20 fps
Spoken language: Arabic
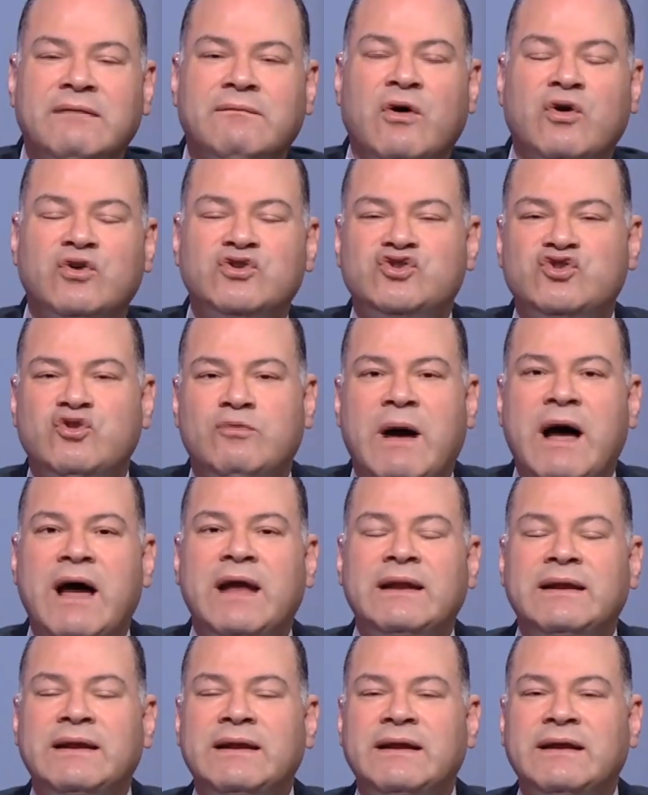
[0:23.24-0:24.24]
ما هو
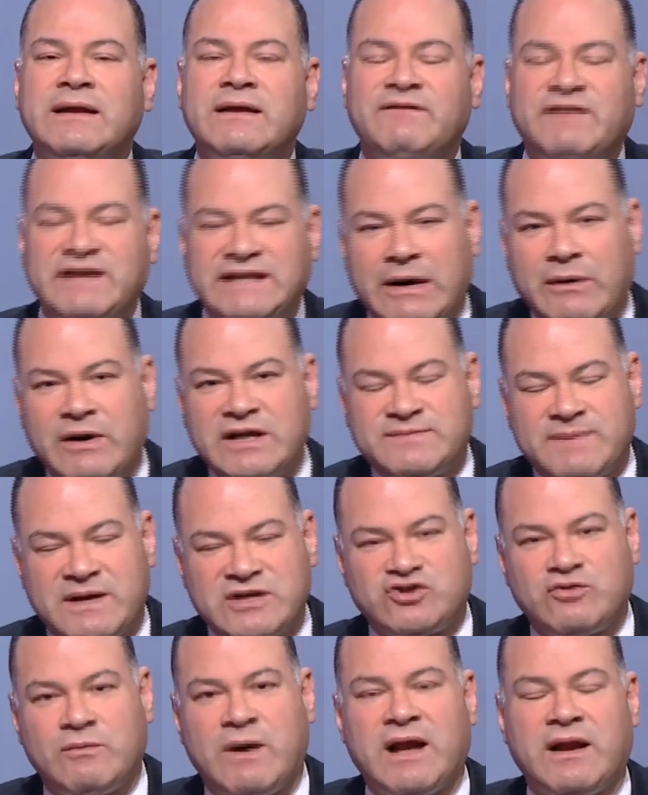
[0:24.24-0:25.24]
الصومال في دولة
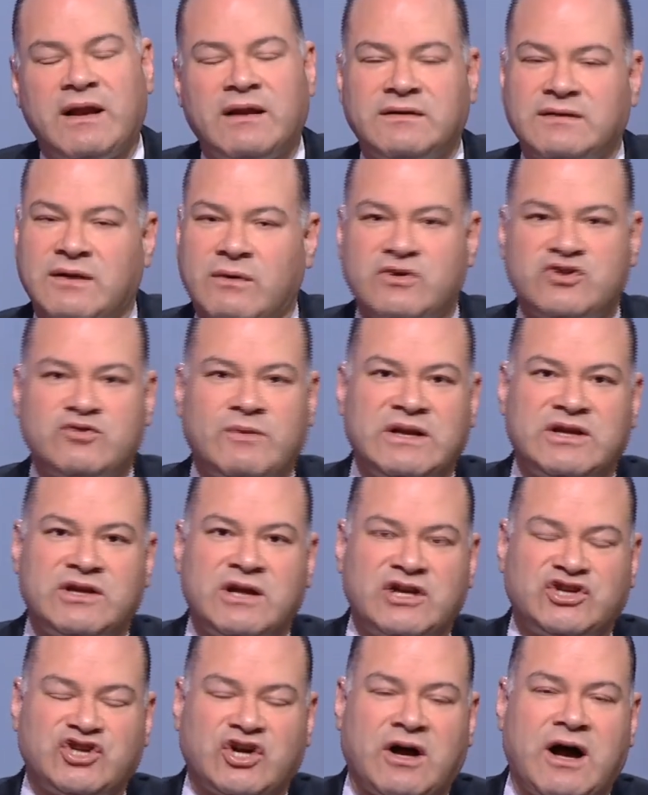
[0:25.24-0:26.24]
اسمها الصومال دولة الصومال
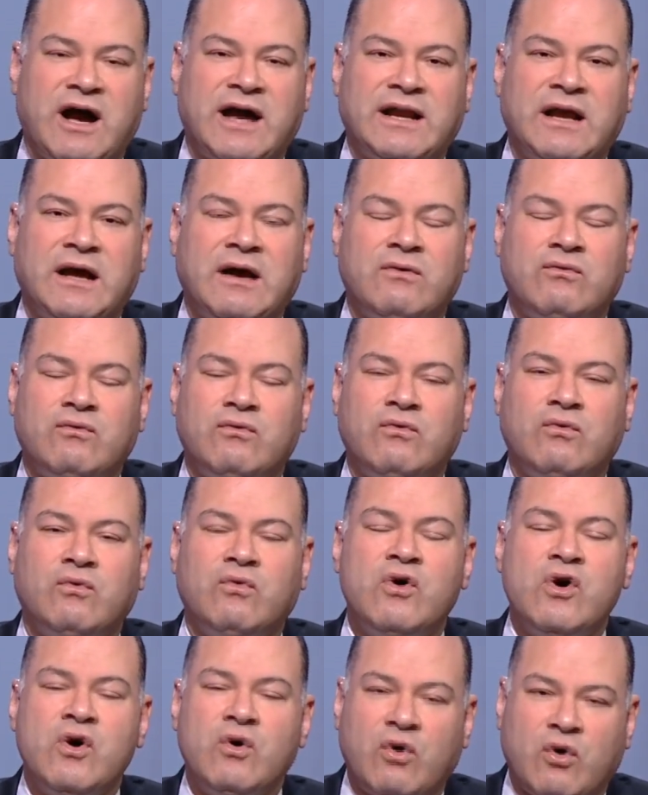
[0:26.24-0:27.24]
أشقائنا و...
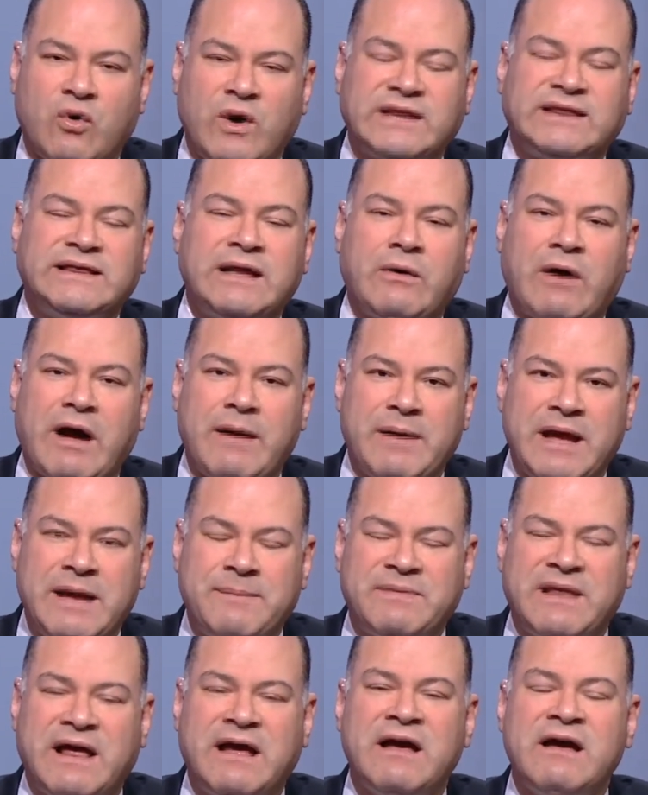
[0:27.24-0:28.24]
اخواتنا
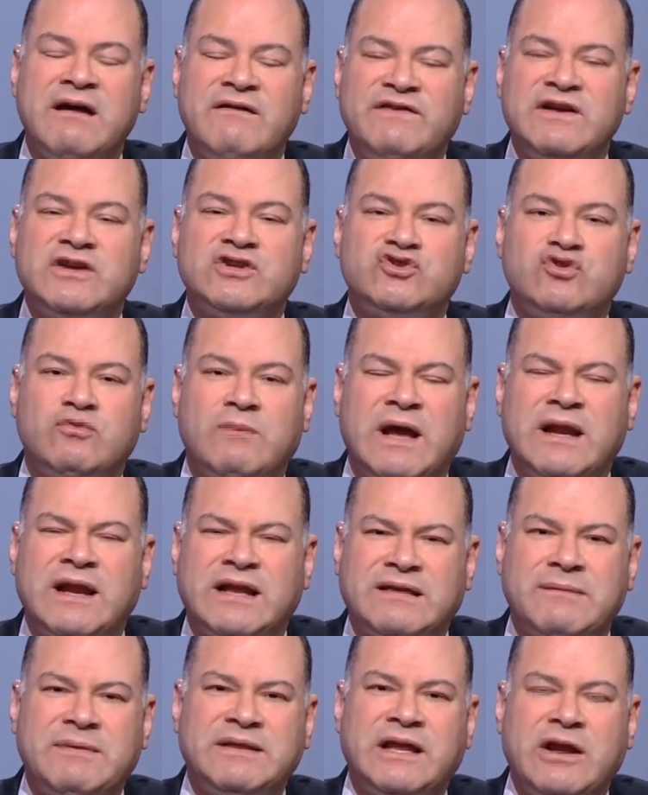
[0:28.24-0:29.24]
وحبايبنا في الصومال
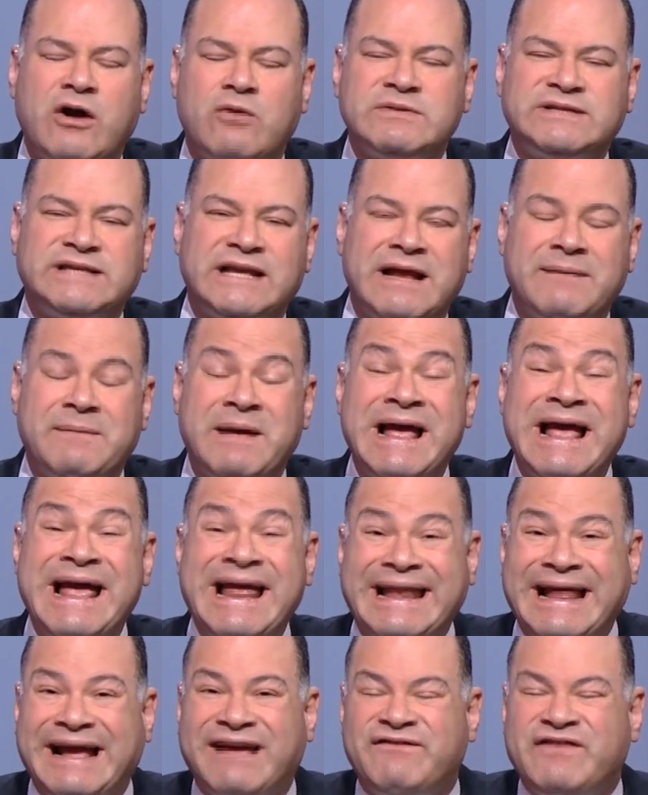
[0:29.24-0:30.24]
نتمنى لهم السلامه
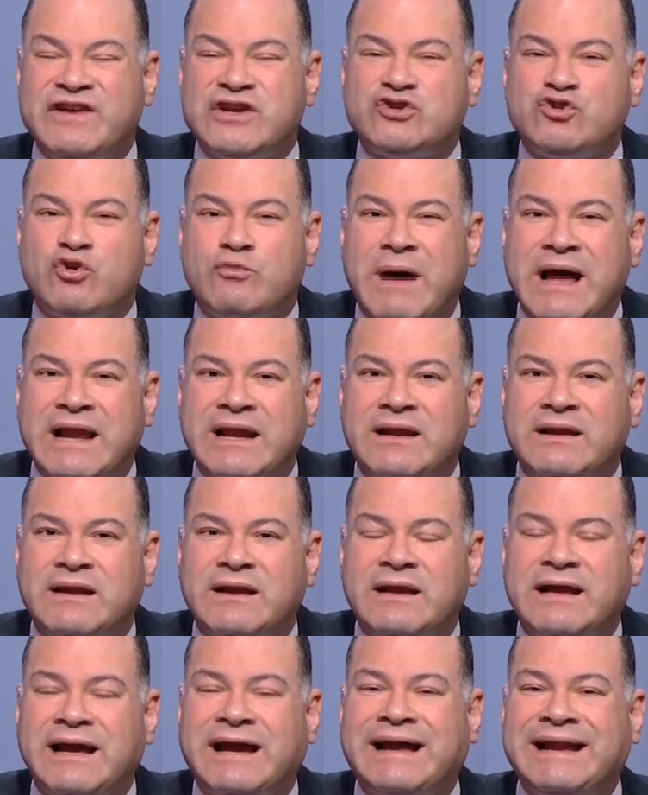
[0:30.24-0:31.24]
لكن في الصومال
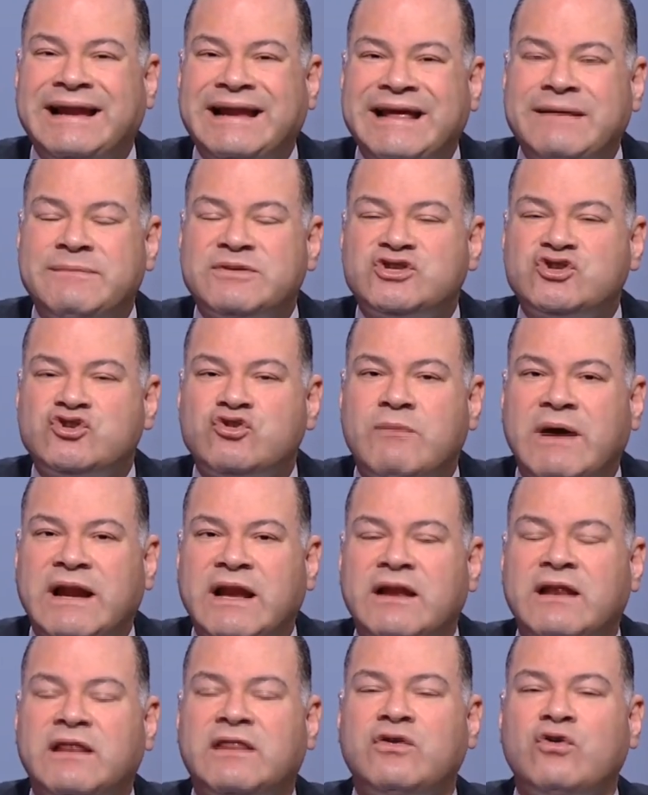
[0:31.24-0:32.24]
اقليم
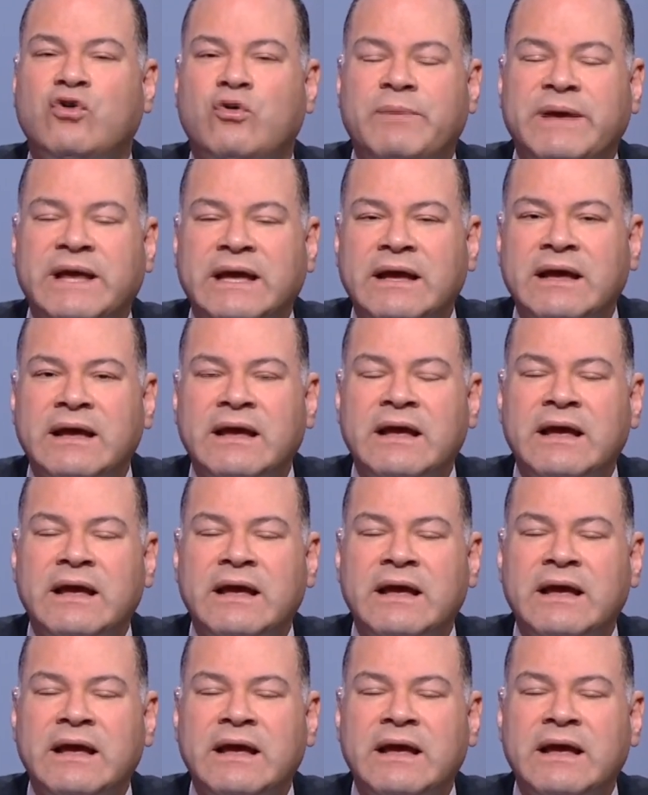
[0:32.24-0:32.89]
الصومال الاثيوبي